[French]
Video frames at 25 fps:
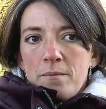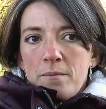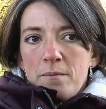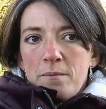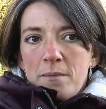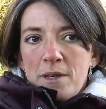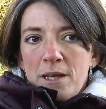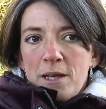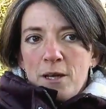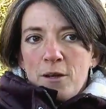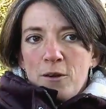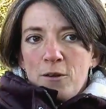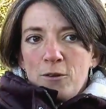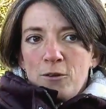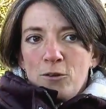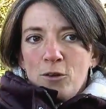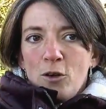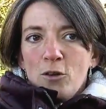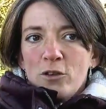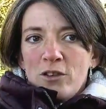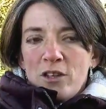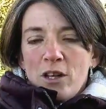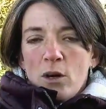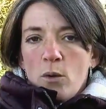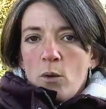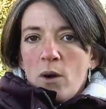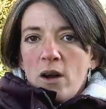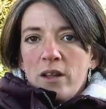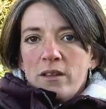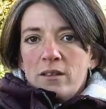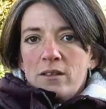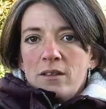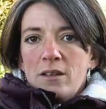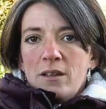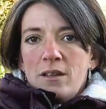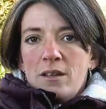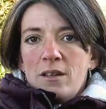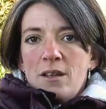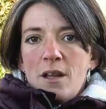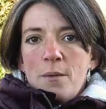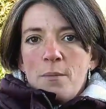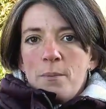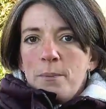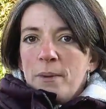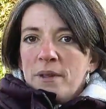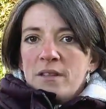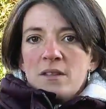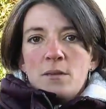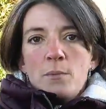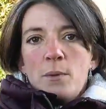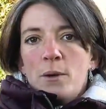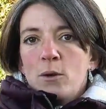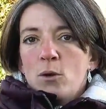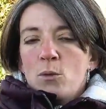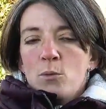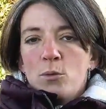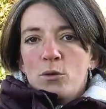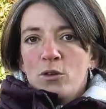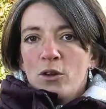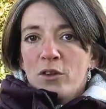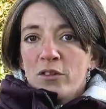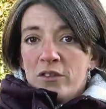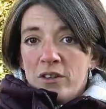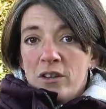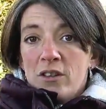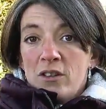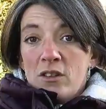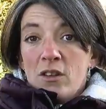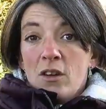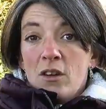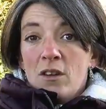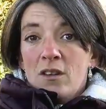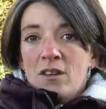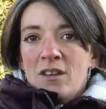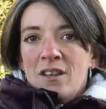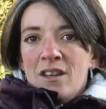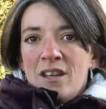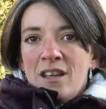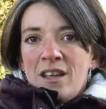Mais euh, dans le terroir, c'est la principale composante, c'est le sol.